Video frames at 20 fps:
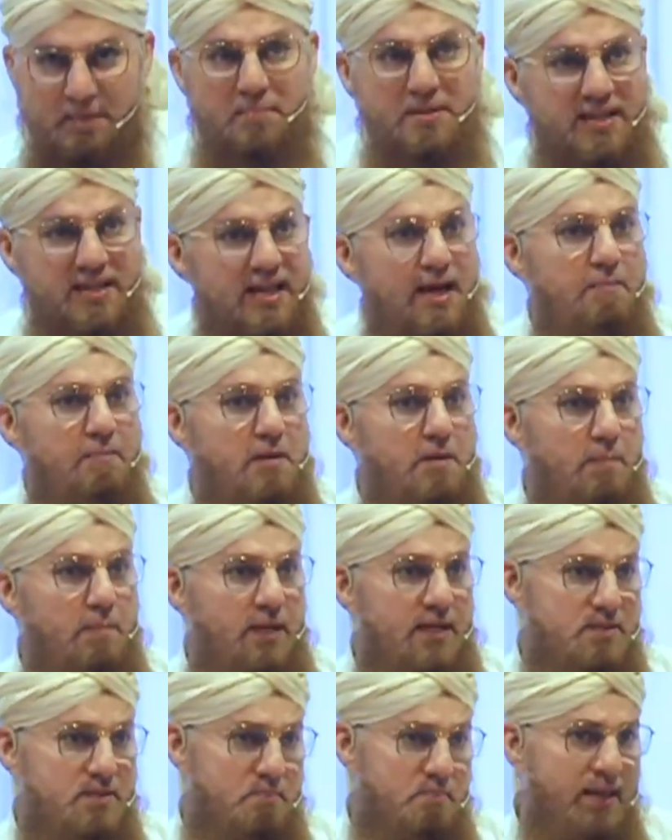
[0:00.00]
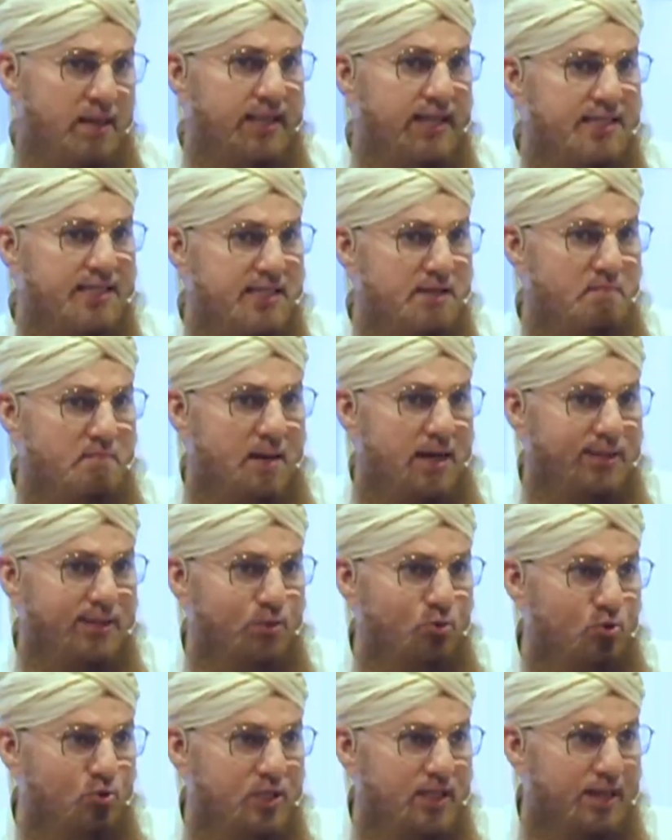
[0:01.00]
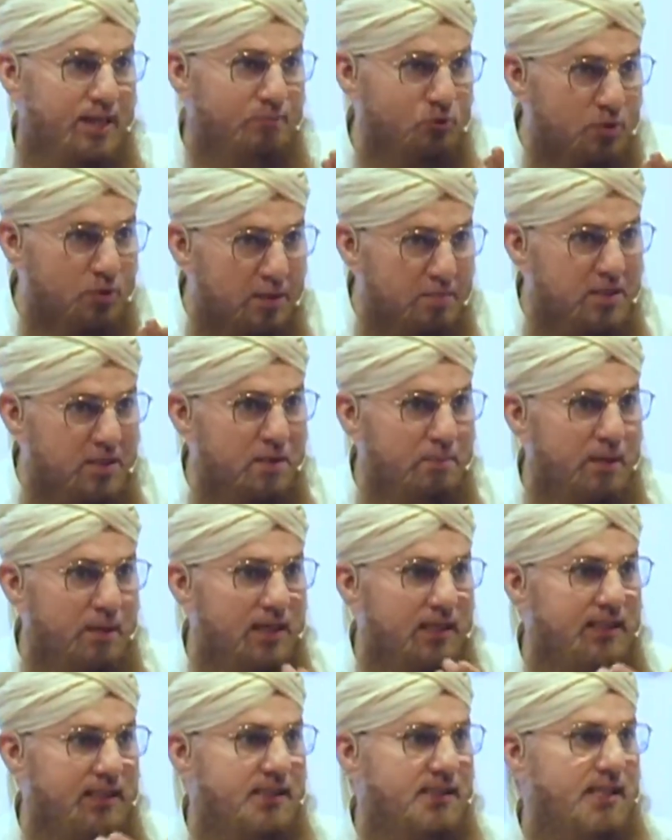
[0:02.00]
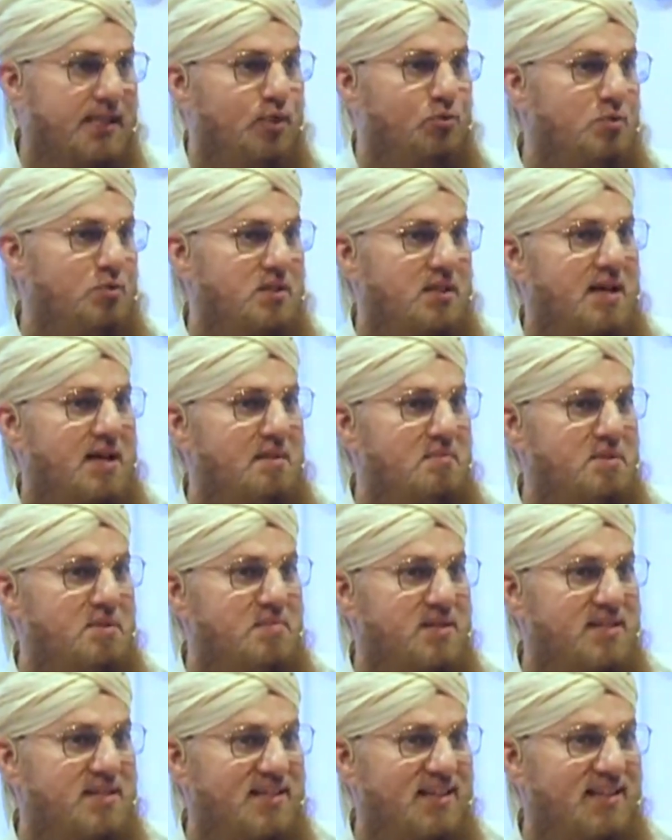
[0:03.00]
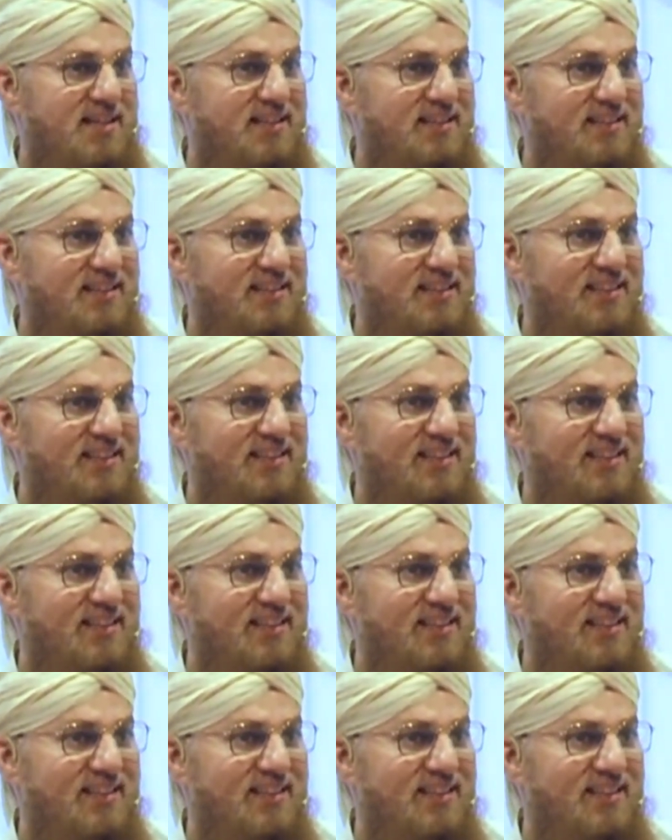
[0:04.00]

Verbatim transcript: भी है आपके पास मैं कैसे मान लूँ कि आपको नबी पाक सलाम ने भेजा है